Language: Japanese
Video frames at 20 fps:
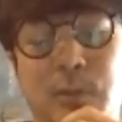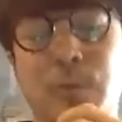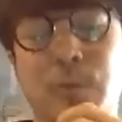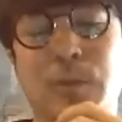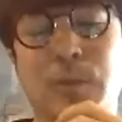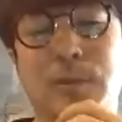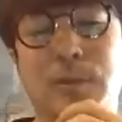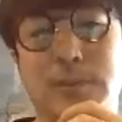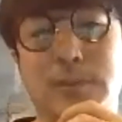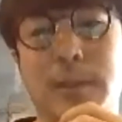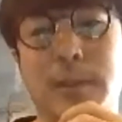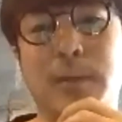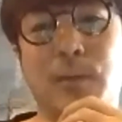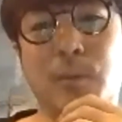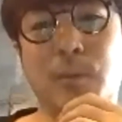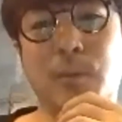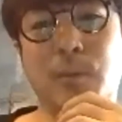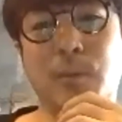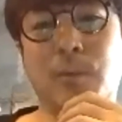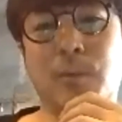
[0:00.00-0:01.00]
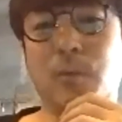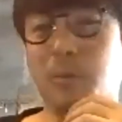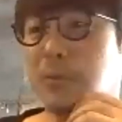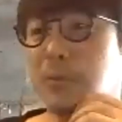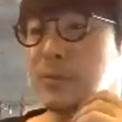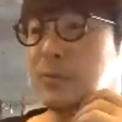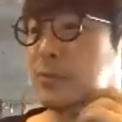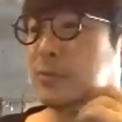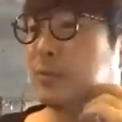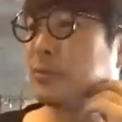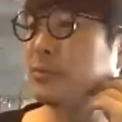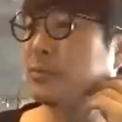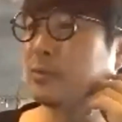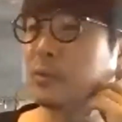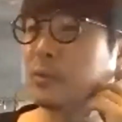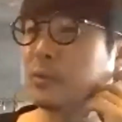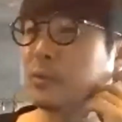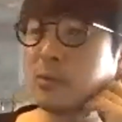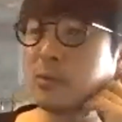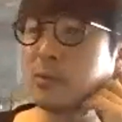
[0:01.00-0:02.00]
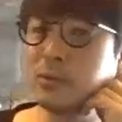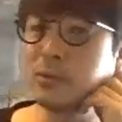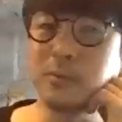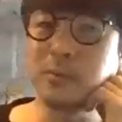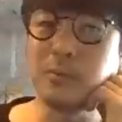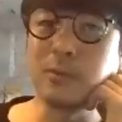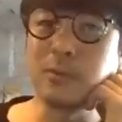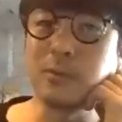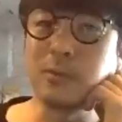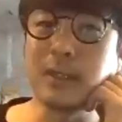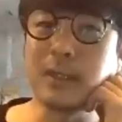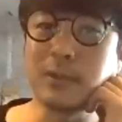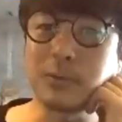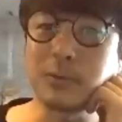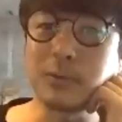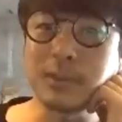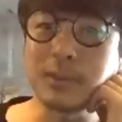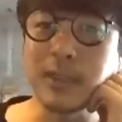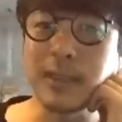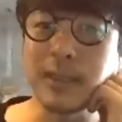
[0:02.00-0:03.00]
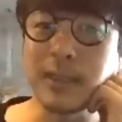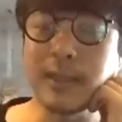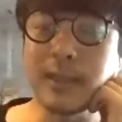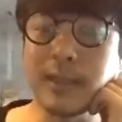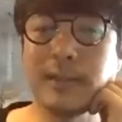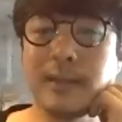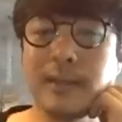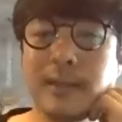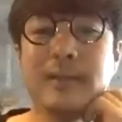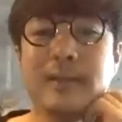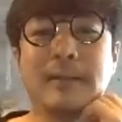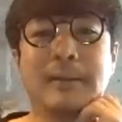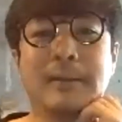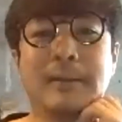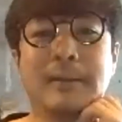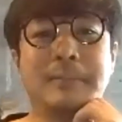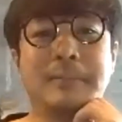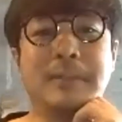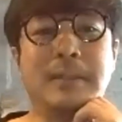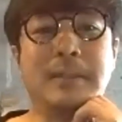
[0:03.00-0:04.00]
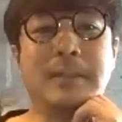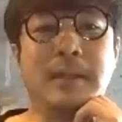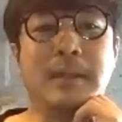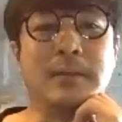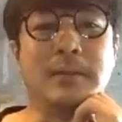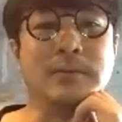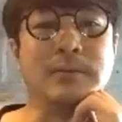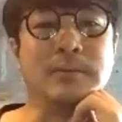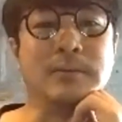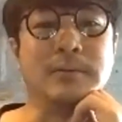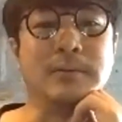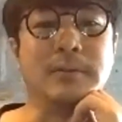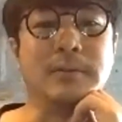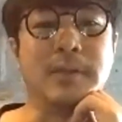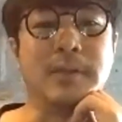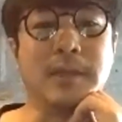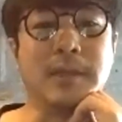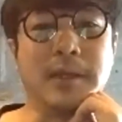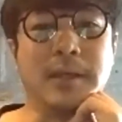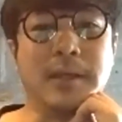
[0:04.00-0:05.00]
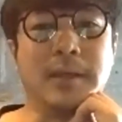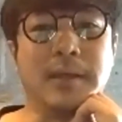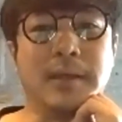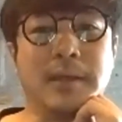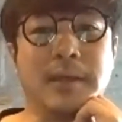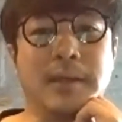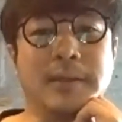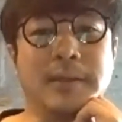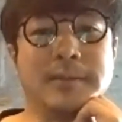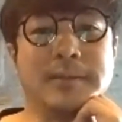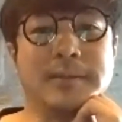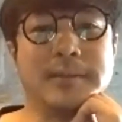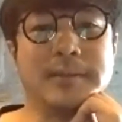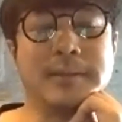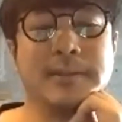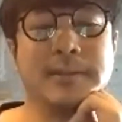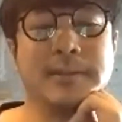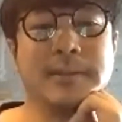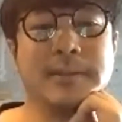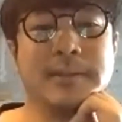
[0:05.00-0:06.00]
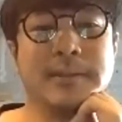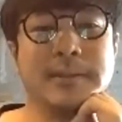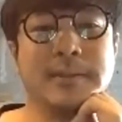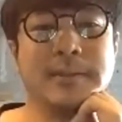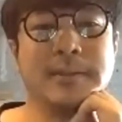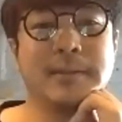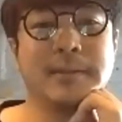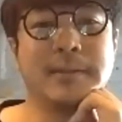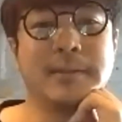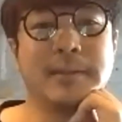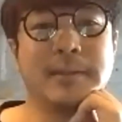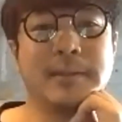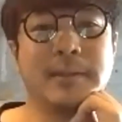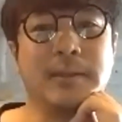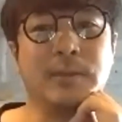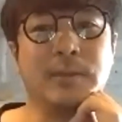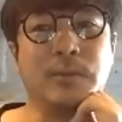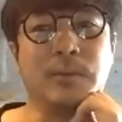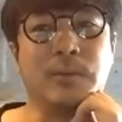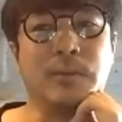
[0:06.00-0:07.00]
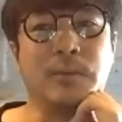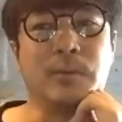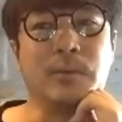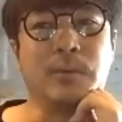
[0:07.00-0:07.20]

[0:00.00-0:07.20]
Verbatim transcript: うですねほぼほぼそのそういう問題として見てるんで例えば一